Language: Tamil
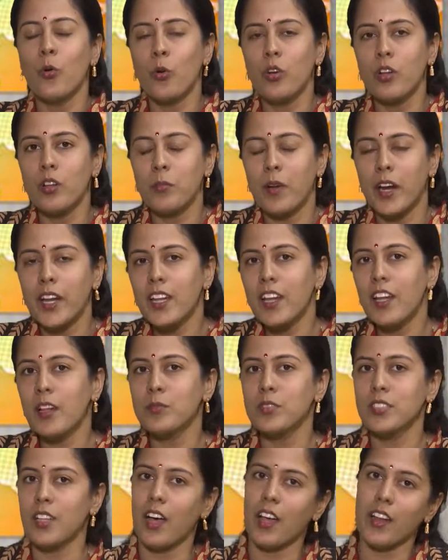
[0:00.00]
ஒரு
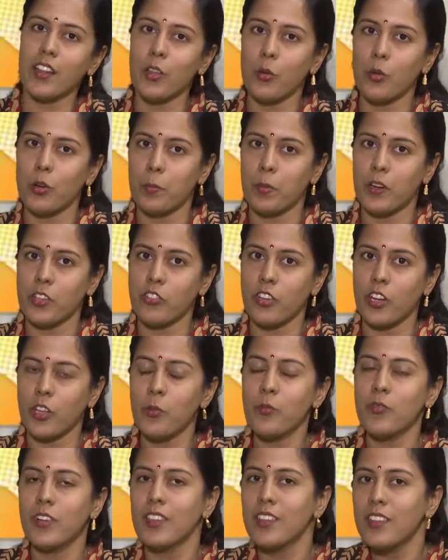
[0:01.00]
மனநலம் சார்ந்த ஒரு
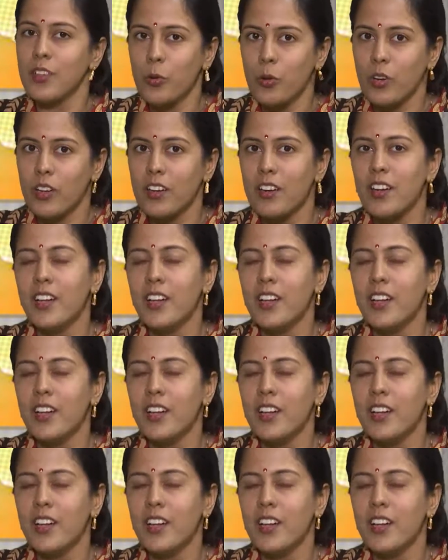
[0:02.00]
பிரச்சனையும் வந்து ஒரு